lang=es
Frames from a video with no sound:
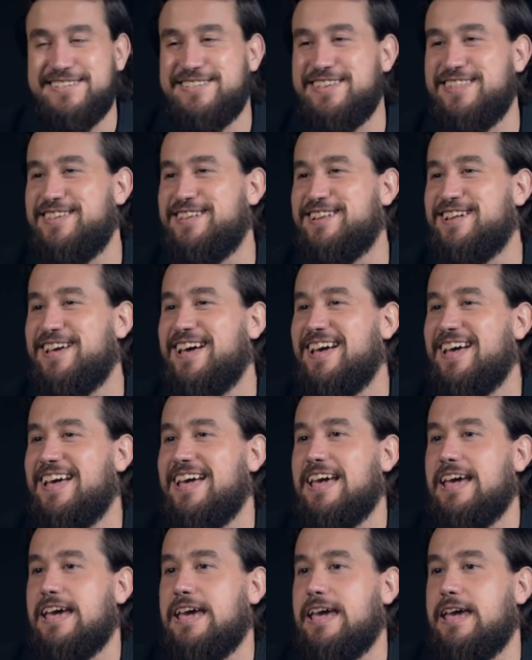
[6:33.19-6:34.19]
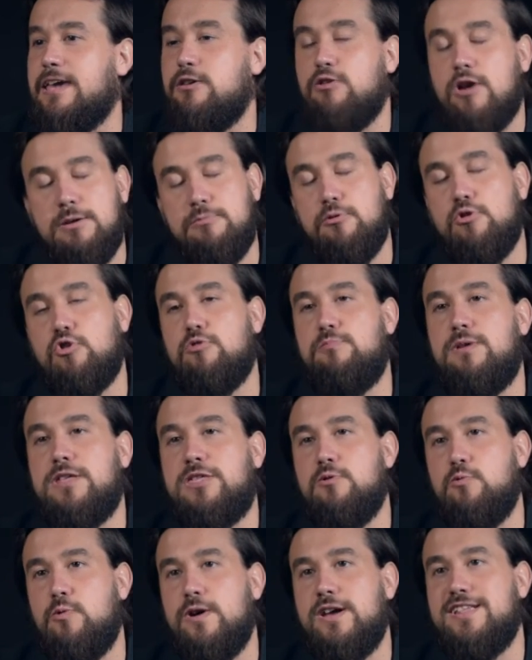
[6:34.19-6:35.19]
Es decir, yo ahí voy con
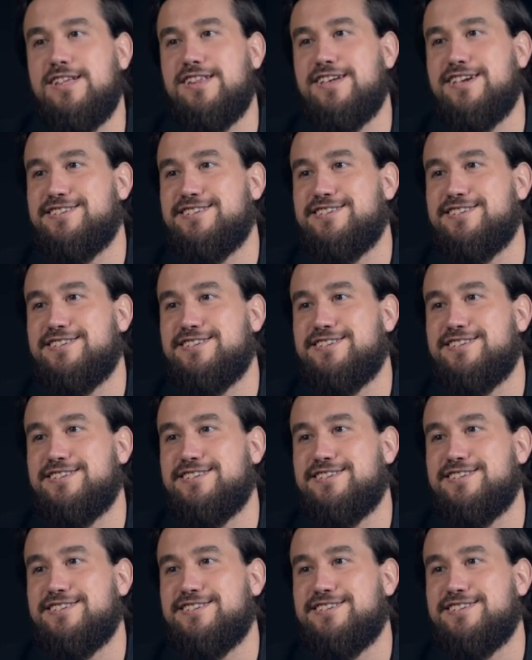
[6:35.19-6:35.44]
Matthew Weiner,